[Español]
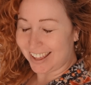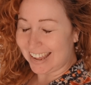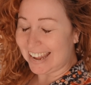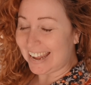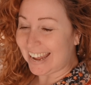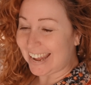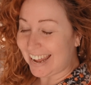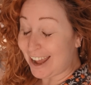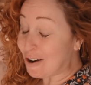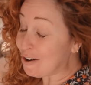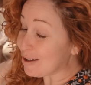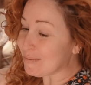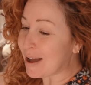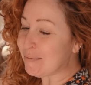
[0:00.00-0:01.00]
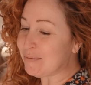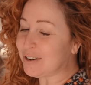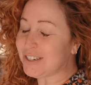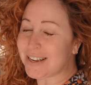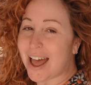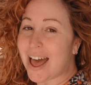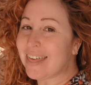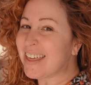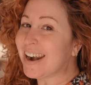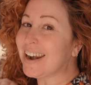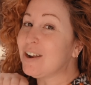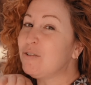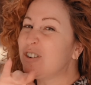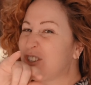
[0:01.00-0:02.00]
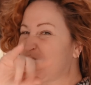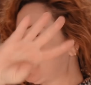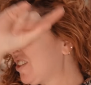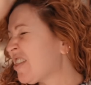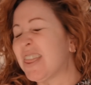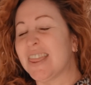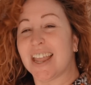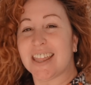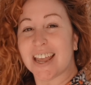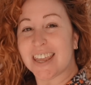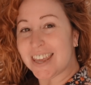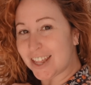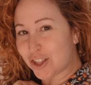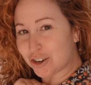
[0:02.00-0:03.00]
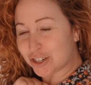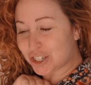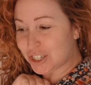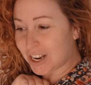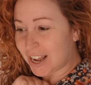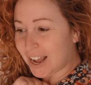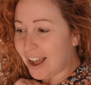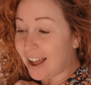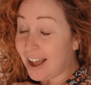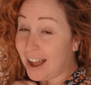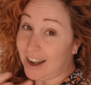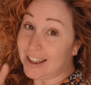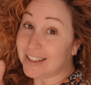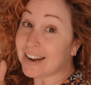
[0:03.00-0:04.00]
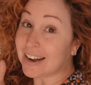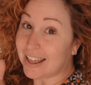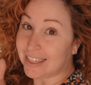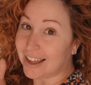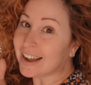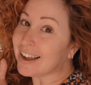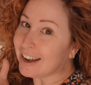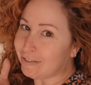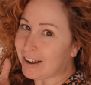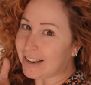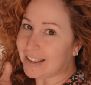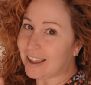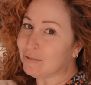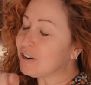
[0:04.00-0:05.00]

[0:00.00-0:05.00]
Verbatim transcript: Eh, hoy vamos a darle unos detallitos a la terraza. ¿Qué le falta? Eh?